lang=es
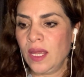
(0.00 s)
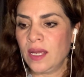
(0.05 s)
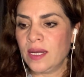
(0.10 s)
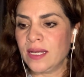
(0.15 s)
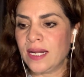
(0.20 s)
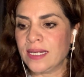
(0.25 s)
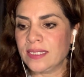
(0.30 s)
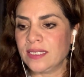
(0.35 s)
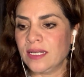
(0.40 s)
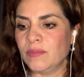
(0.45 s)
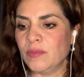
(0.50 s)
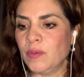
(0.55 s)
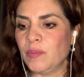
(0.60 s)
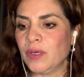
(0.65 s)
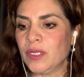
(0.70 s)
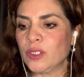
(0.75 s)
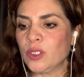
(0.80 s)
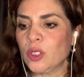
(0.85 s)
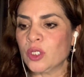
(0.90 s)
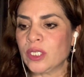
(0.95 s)
Gracias, mi
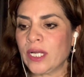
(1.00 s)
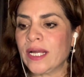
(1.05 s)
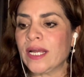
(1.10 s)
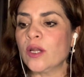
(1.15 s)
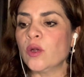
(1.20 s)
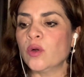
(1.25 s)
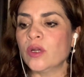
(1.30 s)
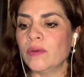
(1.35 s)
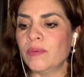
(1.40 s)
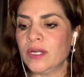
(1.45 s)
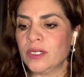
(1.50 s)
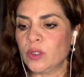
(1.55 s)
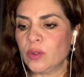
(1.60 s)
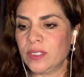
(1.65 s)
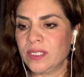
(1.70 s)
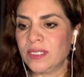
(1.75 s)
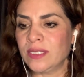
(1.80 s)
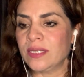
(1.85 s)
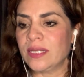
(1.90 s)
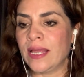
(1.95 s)
preciosa, que el universo
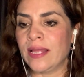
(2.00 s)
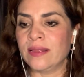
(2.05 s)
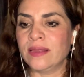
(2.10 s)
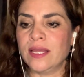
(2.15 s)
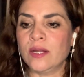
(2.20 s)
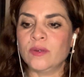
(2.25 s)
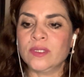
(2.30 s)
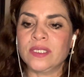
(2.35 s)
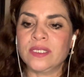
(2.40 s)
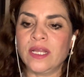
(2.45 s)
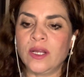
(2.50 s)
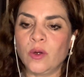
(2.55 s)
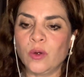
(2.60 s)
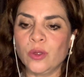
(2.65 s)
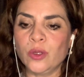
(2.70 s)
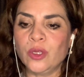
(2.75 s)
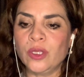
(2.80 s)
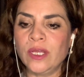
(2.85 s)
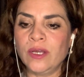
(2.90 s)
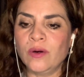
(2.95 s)
entero esté
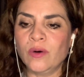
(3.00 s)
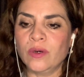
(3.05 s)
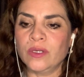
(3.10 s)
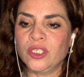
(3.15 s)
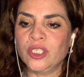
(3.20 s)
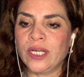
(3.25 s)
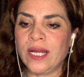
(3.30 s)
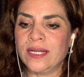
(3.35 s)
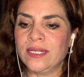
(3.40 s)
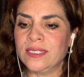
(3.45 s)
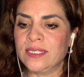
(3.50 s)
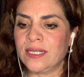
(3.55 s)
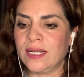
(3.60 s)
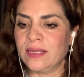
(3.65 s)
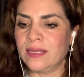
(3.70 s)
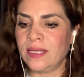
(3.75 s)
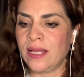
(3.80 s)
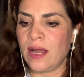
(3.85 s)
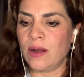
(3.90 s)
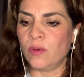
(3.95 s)
contigo. Jani
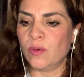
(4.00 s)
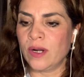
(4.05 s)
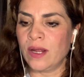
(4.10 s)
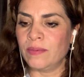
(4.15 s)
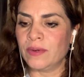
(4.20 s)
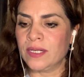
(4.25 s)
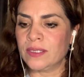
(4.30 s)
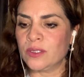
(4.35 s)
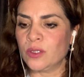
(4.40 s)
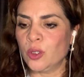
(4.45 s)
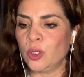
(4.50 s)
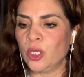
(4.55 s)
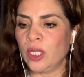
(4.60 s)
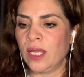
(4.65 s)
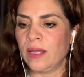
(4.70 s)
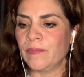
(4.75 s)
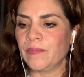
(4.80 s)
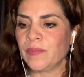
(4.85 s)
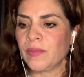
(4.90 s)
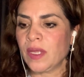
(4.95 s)
Santiago, un
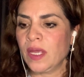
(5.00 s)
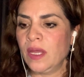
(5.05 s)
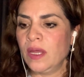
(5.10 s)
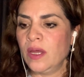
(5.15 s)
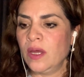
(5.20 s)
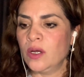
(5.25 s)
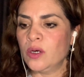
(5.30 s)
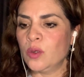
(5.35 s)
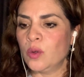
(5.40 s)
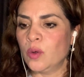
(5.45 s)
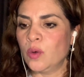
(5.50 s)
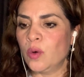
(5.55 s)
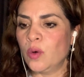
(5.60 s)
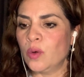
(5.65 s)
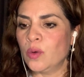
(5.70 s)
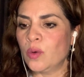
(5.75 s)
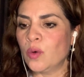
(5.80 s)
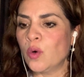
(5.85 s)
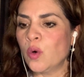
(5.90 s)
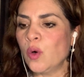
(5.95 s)
abrazote.
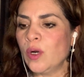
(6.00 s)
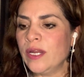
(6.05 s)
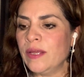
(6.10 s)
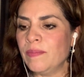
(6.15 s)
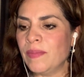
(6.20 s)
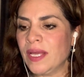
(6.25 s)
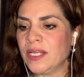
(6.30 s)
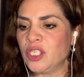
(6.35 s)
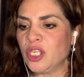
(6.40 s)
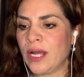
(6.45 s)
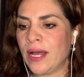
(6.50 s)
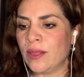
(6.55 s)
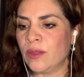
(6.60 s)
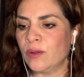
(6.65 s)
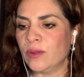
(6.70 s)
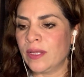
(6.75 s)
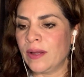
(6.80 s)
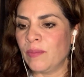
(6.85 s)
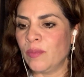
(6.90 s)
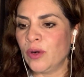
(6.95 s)
Juli Mellado,
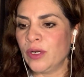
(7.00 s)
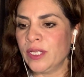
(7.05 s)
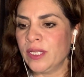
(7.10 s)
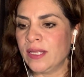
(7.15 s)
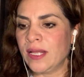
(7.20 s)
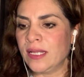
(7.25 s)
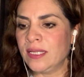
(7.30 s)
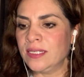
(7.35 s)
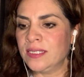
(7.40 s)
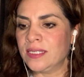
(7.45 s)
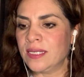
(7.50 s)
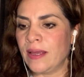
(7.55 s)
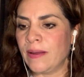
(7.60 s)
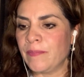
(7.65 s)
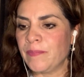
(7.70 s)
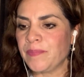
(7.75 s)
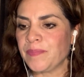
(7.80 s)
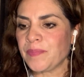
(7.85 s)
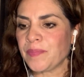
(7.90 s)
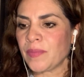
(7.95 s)
tan bonita, dice,
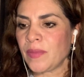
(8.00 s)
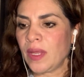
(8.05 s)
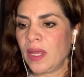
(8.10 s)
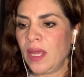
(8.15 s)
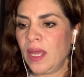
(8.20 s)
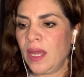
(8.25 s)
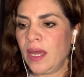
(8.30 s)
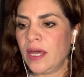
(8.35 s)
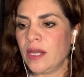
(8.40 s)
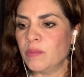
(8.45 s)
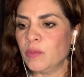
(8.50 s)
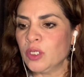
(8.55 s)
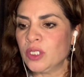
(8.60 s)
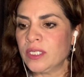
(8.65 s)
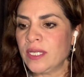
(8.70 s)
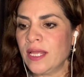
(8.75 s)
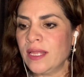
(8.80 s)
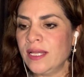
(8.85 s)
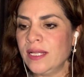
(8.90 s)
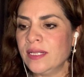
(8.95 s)

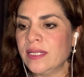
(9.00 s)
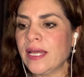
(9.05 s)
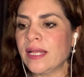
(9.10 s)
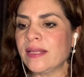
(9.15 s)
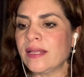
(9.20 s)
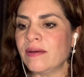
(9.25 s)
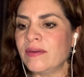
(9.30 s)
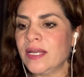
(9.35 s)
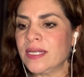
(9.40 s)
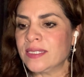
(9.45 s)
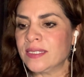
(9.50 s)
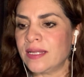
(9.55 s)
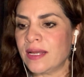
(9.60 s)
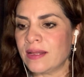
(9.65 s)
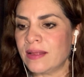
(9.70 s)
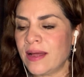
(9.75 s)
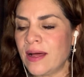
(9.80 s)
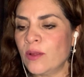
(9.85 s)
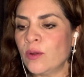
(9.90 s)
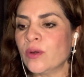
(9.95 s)
hermosa Edith, ya te habías
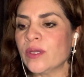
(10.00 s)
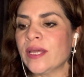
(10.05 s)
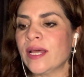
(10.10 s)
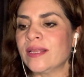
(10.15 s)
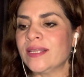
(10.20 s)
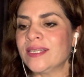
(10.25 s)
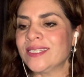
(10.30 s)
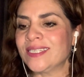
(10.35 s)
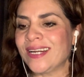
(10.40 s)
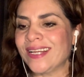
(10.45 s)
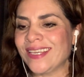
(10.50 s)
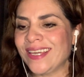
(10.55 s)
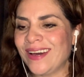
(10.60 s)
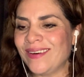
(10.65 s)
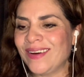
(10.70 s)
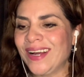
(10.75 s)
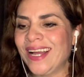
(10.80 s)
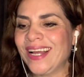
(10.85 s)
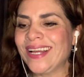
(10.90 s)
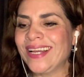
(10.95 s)
tardado, ya te
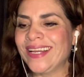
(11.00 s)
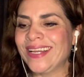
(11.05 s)
extrañaba.